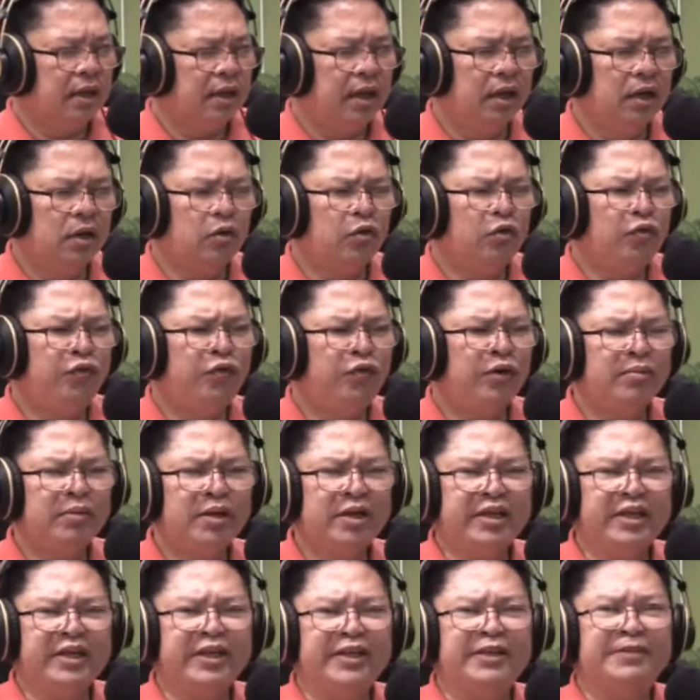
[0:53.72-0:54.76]
Hello
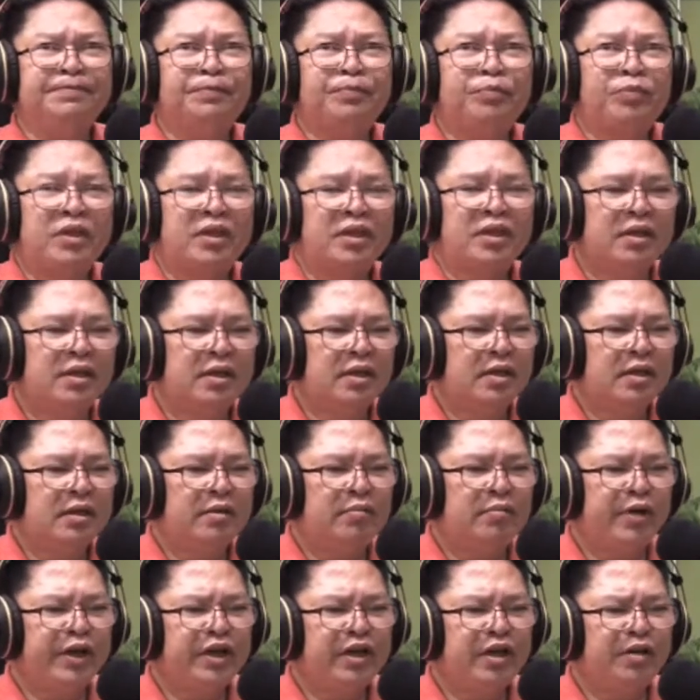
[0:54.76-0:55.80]
family.
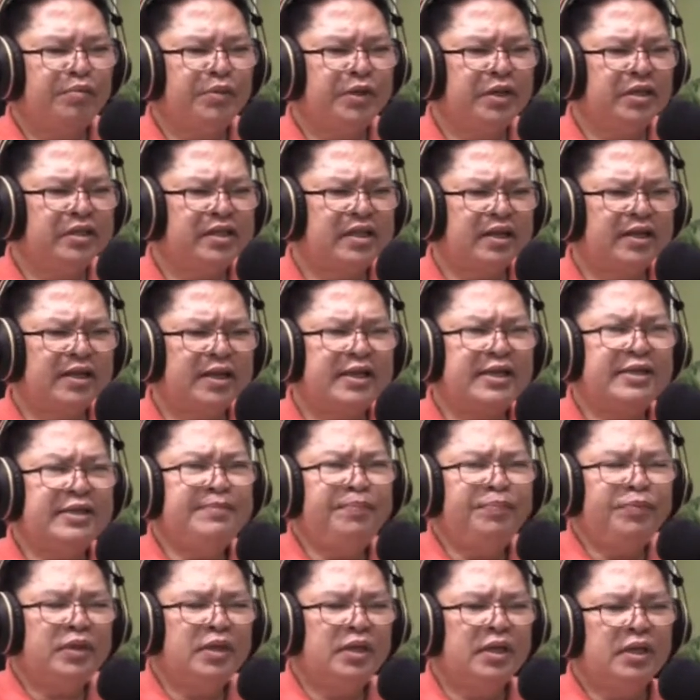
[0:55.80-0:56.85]
May gabi
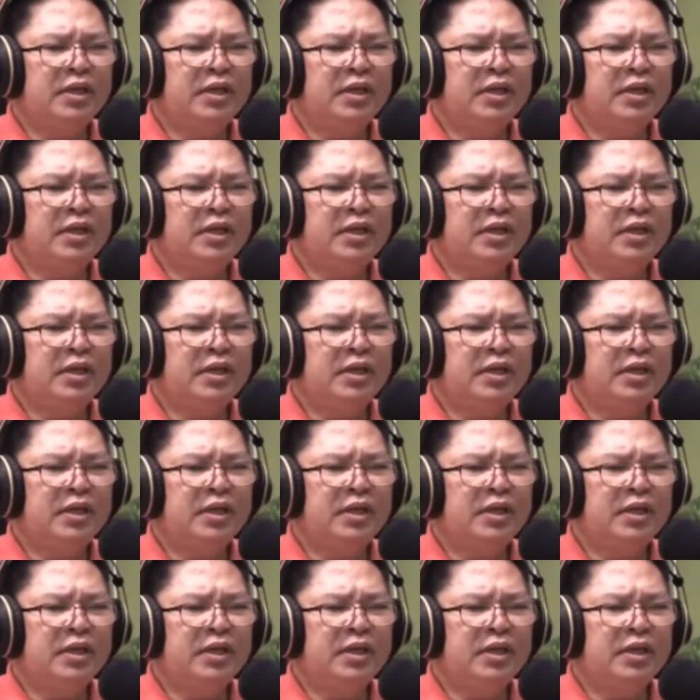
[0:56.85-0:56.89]
lang.